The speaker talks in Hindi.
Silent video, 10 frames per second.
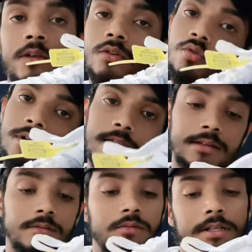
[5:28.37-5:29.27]
तो ले
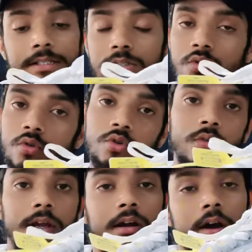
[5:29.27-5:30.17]
इसका सोल तो
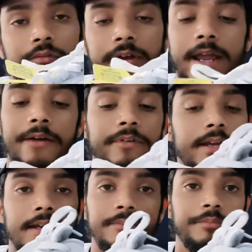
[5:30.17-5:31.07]
है काफ़ी हैवी
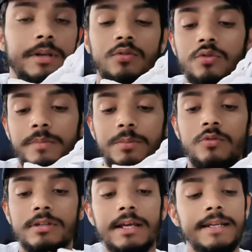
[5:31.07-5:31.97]
है बिल्कुल भी
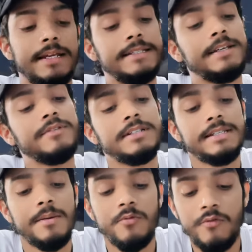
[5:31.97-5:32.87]
मुड़ता नहीं है इसकी वजह
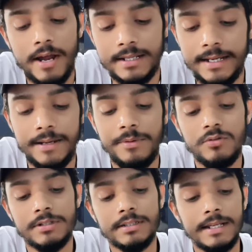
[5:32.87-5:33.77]
से आपको फ़ायदा ये भी हो
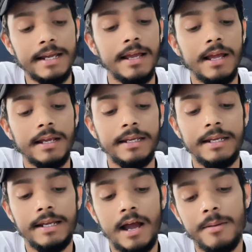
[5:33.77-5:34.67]
सकता है कि
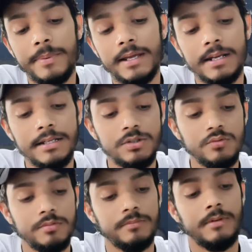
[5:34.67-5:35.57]
यहाँ पे है ना जो
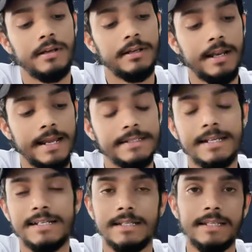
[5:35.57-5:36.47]
लाइन्स
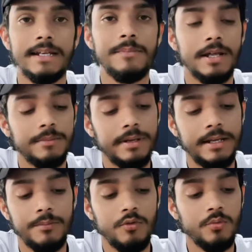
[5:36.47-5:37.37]
आ जाती है ना बाद में
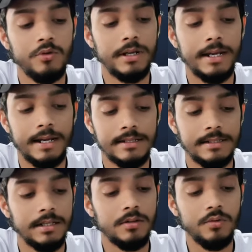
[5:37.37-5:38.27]
ये मुड़ मुड़ के यहाँ
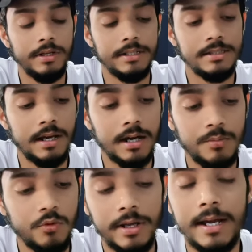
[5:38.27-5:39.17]
से तो ये अगर
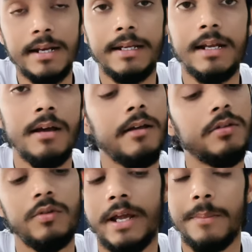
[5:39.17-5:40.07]
मुड़ेगा नहीं ना
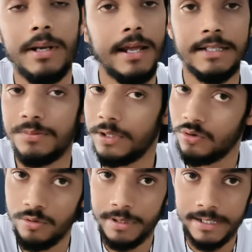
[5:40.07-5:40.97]
तो यहाँ पे लाइन्स
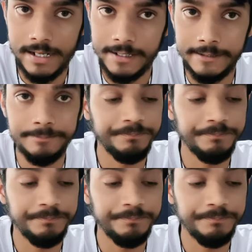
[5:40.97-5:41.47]
बिल्कुल भी नहीं आएगी